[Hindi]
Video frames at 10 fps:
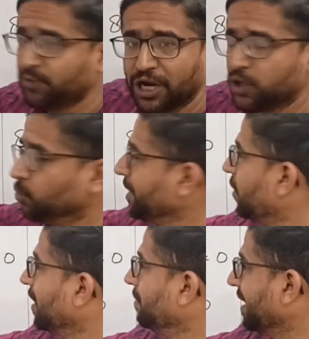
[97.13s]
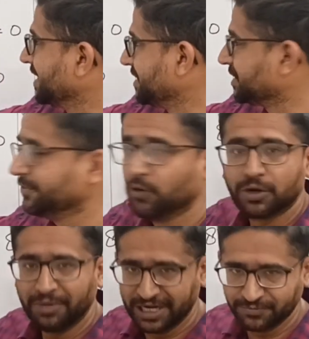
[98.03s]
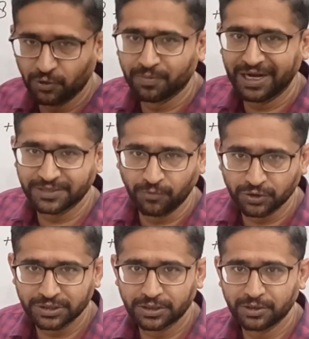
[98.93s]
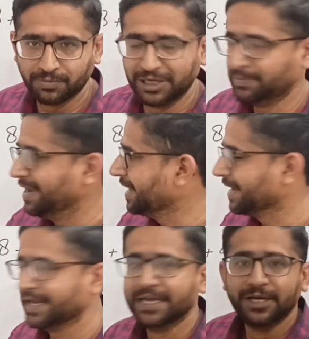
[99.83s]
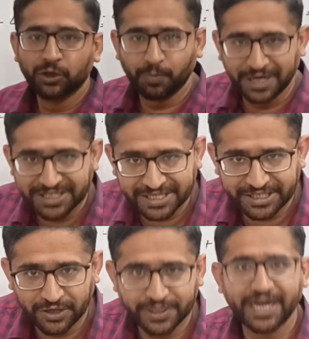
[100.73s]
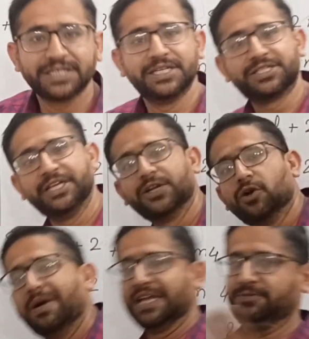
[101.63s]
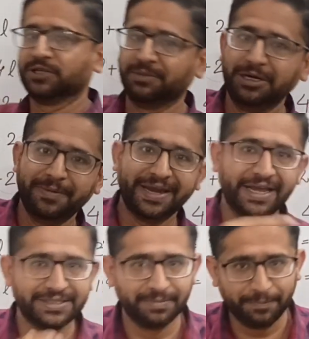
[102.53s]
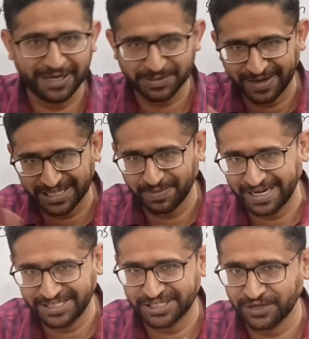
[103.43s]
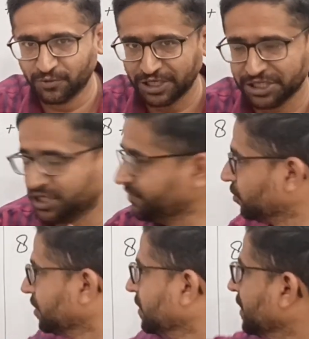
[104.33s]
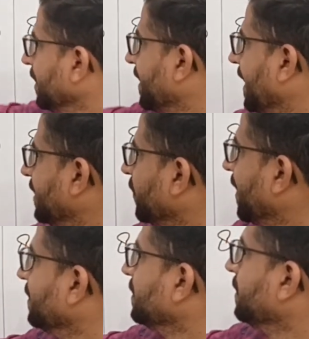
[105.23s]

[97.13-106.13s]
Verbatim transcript: फोर का क्यूब क्या होगा माइनस सिक्सटी फोर माइनस फोर माइनस फोर मल्टीप्लाई करेंगे तो प्लस सिक्सटीन हो जाएगा सिक्सटीन को माइनस फोर से मल्टीप्लाई करेंगे प्लस माइनस माइनस सिक्सटीन फोर सिक्सटी फोर ये राइट हो गया